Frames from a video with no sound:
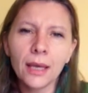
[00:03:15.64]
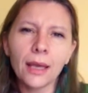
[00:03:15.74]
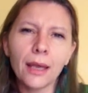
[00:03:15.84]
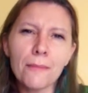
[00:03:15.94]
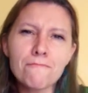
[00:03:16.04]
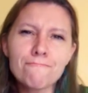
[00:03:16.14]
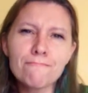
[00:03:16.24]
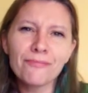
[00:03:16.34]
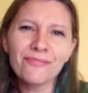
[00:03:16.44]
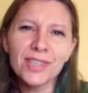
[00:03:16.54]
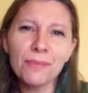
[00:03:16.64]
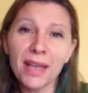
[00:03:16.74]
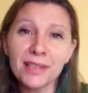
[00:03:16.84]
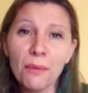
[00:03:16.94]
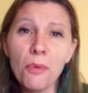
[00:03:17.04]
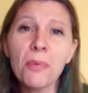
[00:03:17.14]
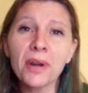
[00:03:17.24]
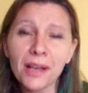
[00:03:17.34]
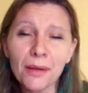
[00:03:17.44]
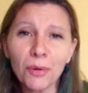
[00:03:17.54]
Em, si pensamos,
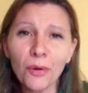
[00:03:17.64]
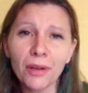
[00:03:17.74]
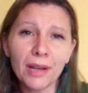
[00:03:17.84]
por ejemplo,